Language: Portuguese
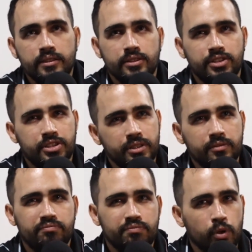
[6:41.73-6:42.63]
de,
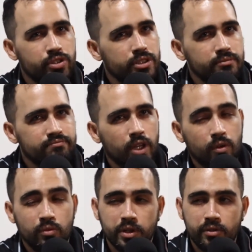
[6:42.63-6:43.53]
poxa, tem
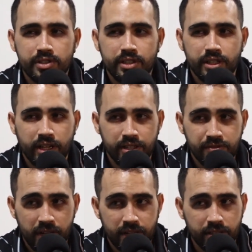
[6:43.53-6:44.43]
alguma coisa aqui que é
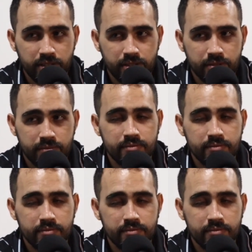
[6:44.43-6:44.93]
diferente.